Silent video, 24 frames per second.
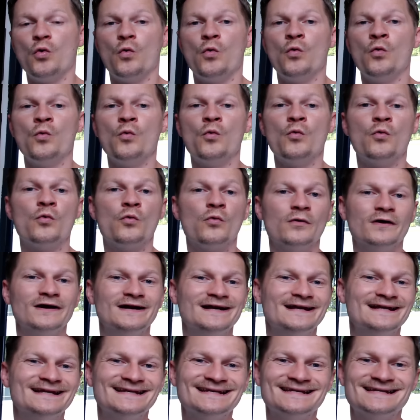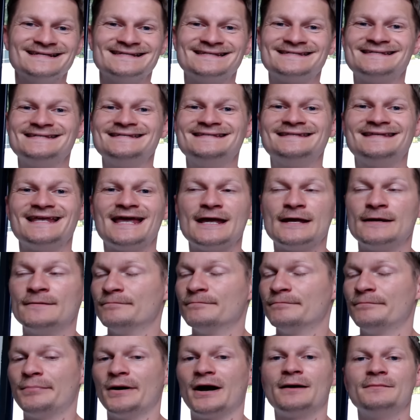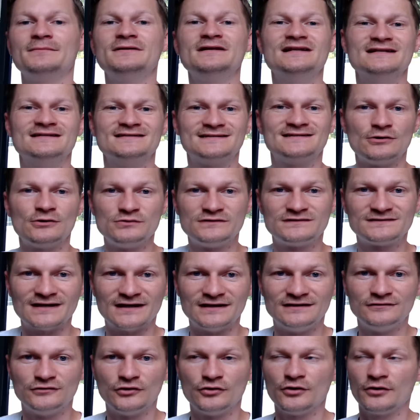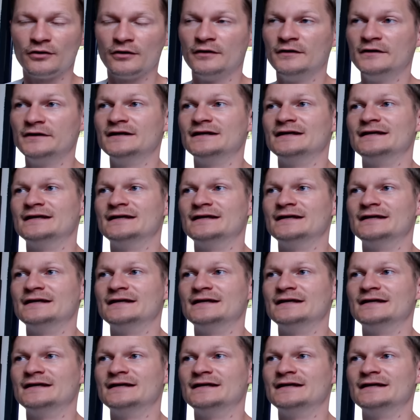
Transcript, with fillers: On les citait parmi les outsiders